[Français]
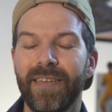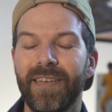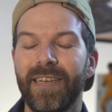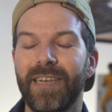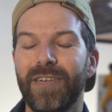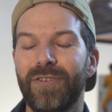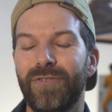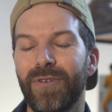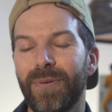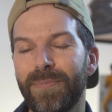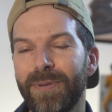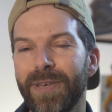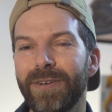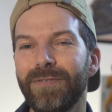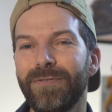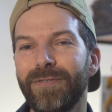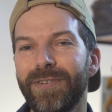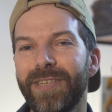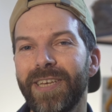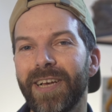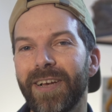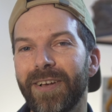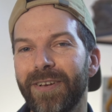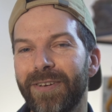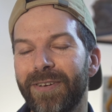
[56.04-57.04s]
Et je dois bien vous
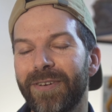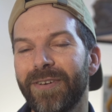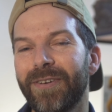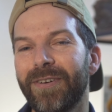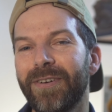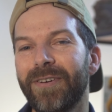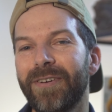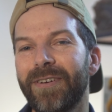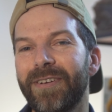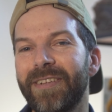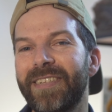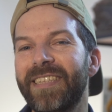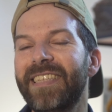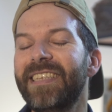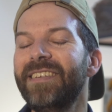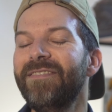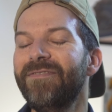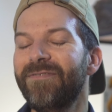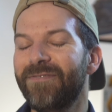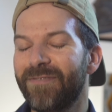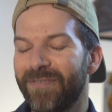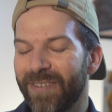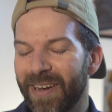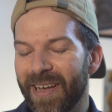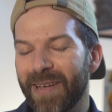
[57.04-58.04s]
dire que c'est
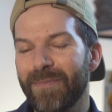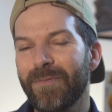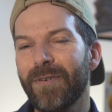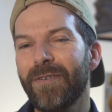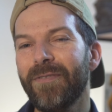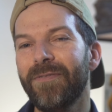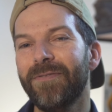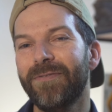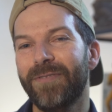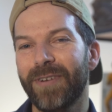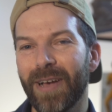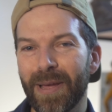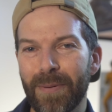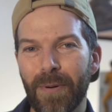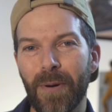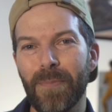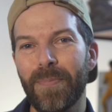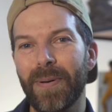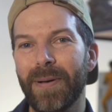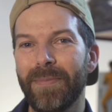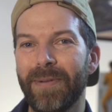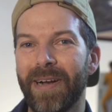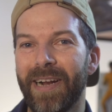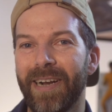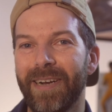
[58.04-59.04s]
vraiment, vraiment
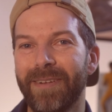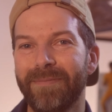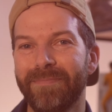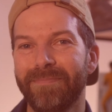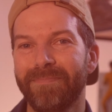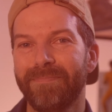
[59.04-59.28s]
pas mal.